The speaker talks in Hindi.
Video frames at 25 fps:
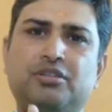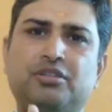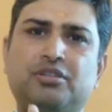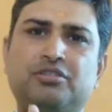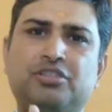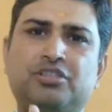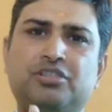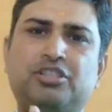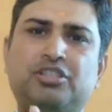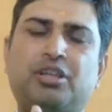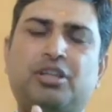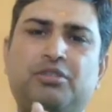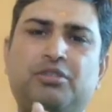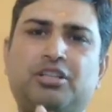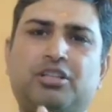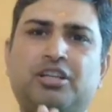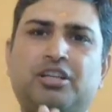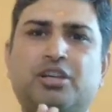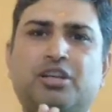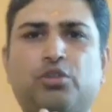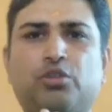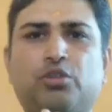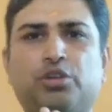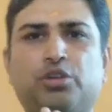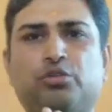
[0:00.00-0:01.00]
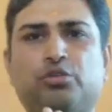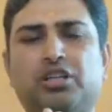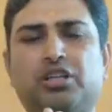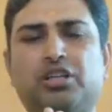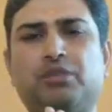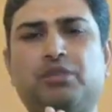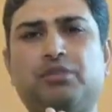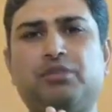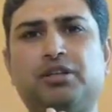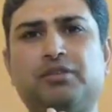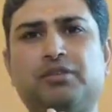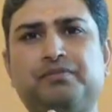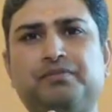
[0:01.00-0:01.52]
सीता माता की कोटि कोटि
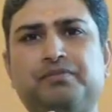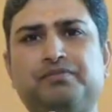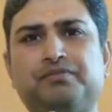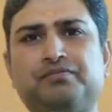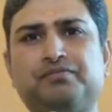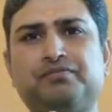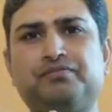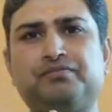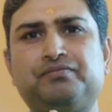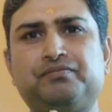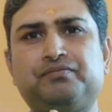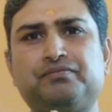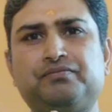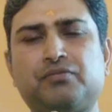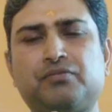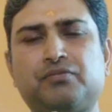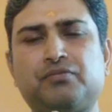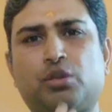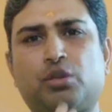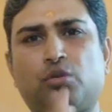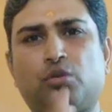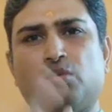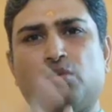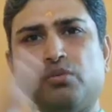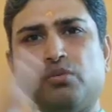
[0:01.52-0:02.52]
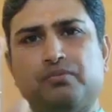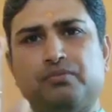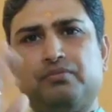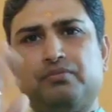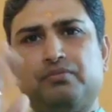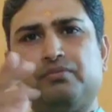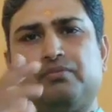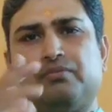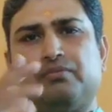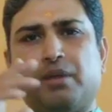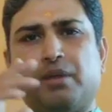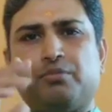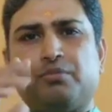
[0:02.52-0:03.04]
नमन तो
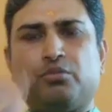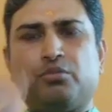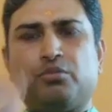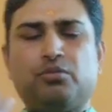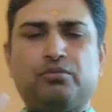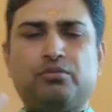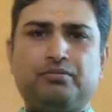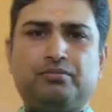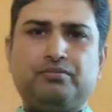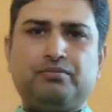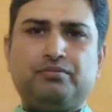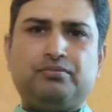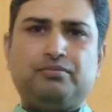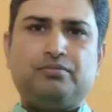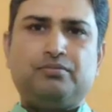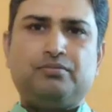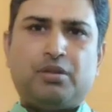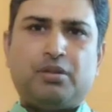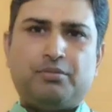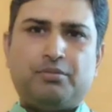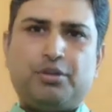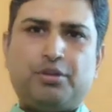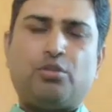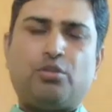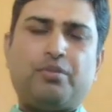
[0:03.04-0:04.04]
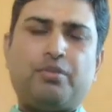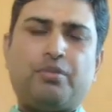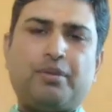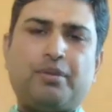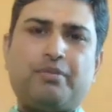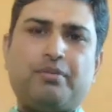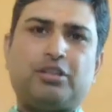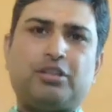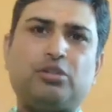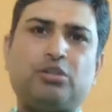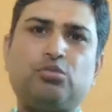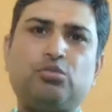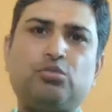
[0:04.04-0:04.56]
मैं आपको अपने टॉपिक पे
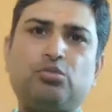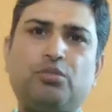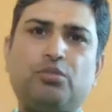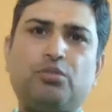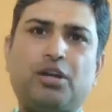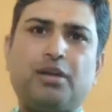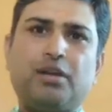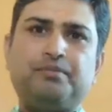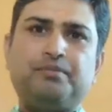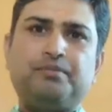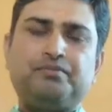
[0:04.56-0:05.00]
आता हूँ दोबारा